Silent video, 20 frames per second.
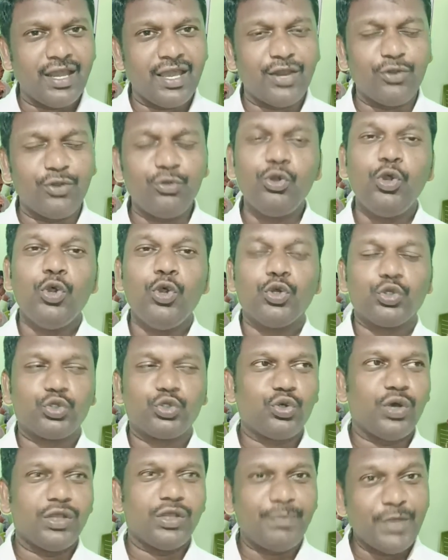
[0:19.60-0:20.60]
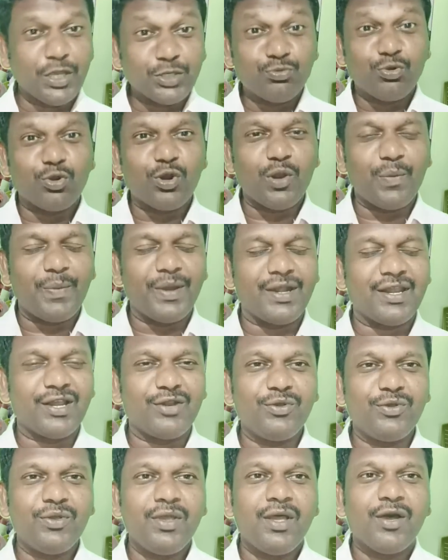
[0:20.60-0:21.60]
అయ్యాను సో అది ఫేస్బుక్లో పెట్టాను
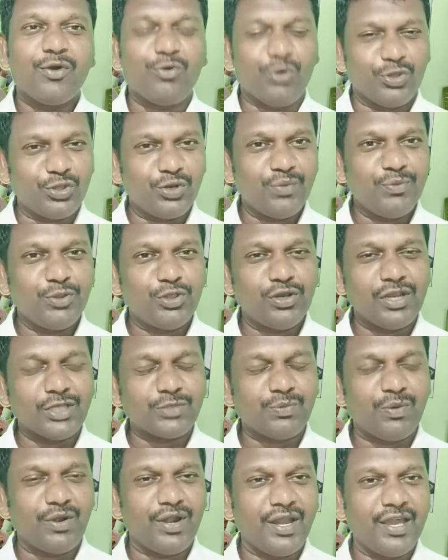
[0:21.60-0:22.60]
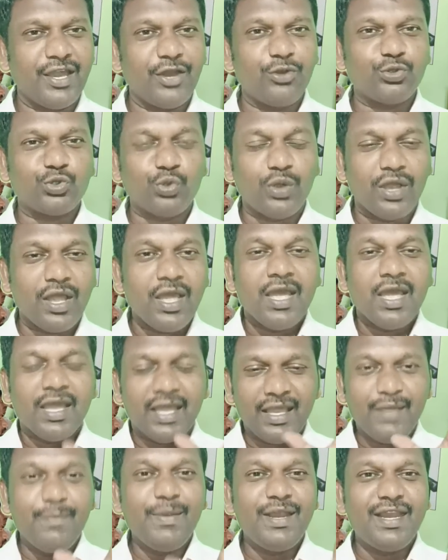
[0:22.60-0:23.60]
కొందరు మిత్రులు రెస్పాండ్ అయ్యారు సో
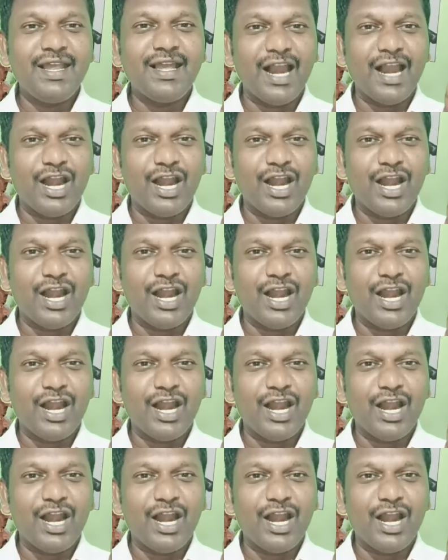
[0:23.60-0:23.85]
ఈ మీటింగ్కి